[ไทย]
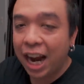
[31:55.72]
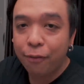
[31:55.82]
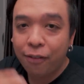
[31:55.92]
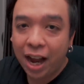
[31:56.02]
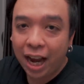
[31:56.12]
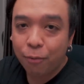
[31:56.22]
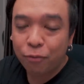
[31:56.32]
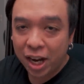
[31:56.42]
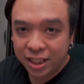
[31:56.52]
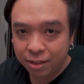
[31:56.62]
ยังไงฝากแอด
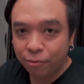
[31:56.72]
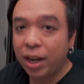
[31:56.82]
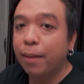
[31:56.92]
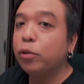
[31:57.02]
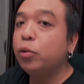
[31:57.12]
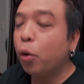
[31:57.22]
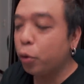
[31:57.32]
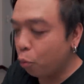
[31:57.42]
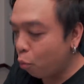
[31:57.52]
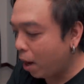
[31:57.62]
ไวส์ไว้กับทุกๆ ค
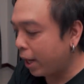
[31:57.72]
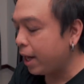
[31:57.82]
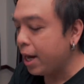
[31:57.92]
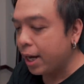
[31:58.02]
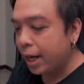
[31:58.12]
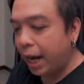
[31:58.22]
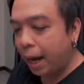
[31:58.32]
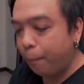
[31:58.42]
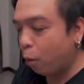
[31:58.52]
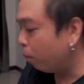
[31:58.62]
นด้วยนะค
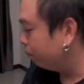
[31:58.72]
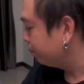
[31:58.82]
รับผม